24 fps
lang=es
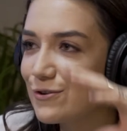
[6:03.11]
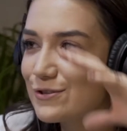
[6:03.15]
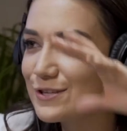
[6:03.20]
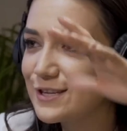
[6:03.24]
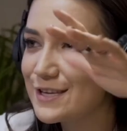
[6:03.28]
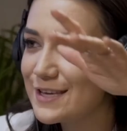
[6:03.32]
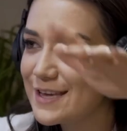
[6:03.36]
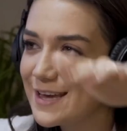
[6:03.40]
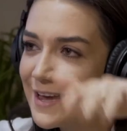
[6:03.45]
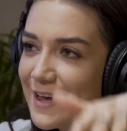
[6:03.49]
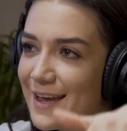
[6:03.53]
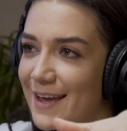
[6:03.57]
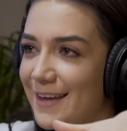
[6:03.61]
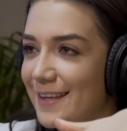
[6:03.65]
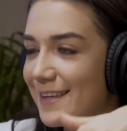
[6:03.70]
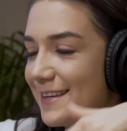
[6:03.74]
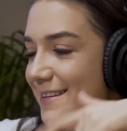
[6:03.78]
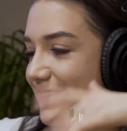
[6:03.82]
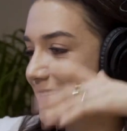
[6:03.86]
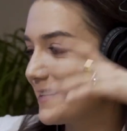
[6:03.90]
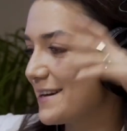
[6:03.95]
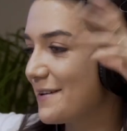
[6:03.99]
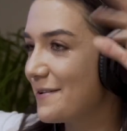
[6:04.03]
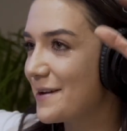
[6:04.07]
y que
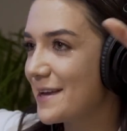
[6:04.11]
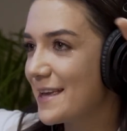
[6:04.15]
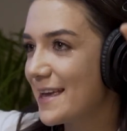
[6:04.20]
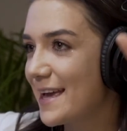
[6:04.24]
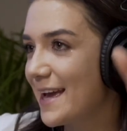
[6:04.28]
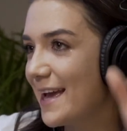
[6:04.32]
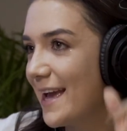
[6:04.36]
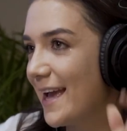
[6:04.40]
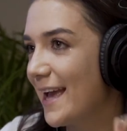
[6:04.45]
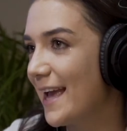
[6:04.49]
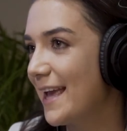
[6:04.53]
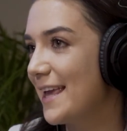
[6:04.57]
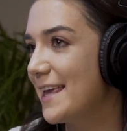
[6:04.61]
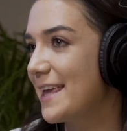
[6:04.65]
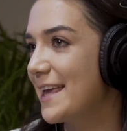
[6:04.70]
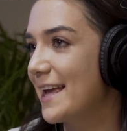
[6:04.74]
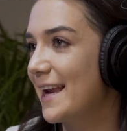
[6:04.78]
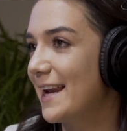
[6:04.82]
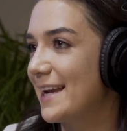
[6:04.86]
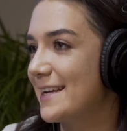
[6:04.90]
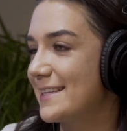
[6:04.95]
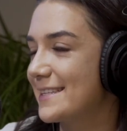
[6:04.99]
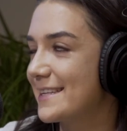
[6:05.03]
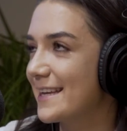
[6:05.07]
quién sabe qué, y
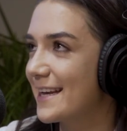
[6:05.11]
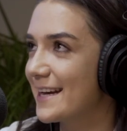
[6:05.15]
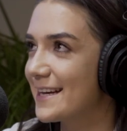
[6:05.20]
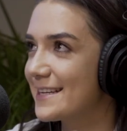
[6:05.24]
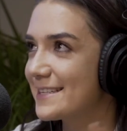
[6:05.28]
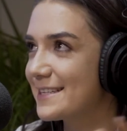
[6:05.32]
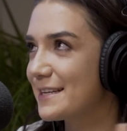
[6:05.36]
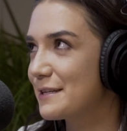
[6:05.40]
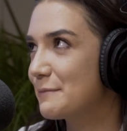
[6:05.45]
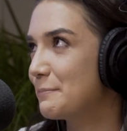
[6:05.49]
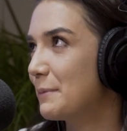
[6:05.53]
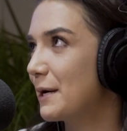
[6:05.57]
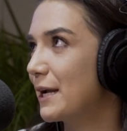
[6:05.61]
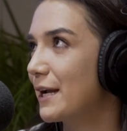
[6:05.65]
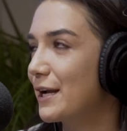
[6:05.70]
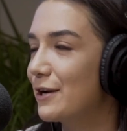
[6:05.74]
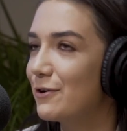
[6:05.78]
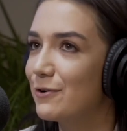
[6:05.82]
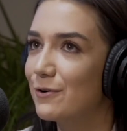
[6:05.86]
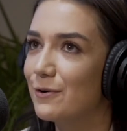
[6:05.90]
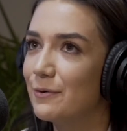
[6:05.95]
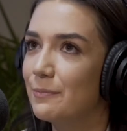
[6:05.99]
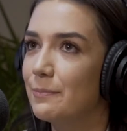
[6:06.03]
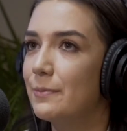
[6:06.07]
que las casas para
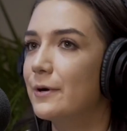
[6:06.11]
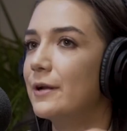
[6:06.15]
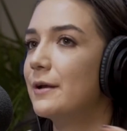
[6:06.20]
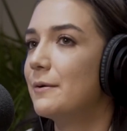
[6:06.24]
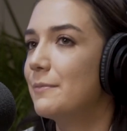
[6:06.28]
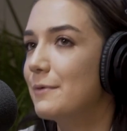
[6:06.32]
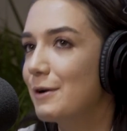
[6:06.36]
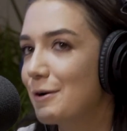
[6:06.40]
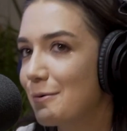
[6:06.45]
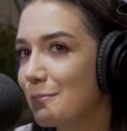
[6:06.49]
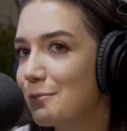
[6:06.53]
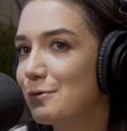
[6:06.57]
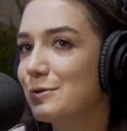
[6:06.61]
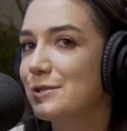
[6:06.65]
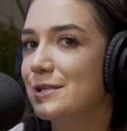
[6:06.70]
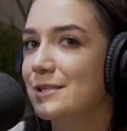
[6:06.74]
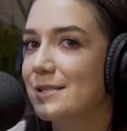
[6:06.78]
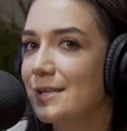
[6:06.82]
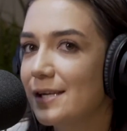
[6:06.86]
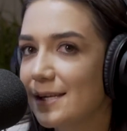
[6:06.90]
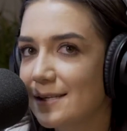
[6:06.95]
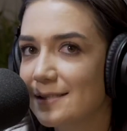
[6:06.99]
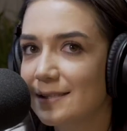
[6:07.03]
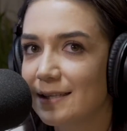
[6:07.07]
que no, porque bueno,
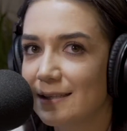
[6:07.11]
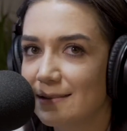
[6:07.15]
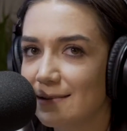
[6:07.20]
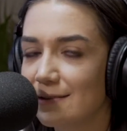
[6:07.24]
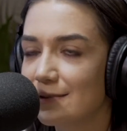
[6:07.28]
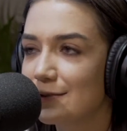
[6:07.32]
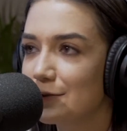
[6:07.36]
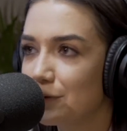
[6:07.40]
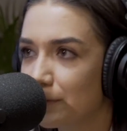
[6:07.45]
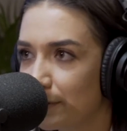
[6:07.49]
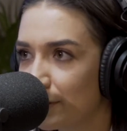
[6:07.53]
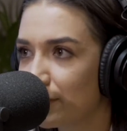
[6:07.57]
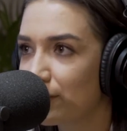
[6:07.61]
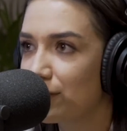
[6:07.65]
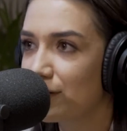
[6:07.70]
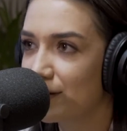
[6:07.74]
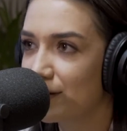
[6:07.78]
muchas de las casas, sobre todo en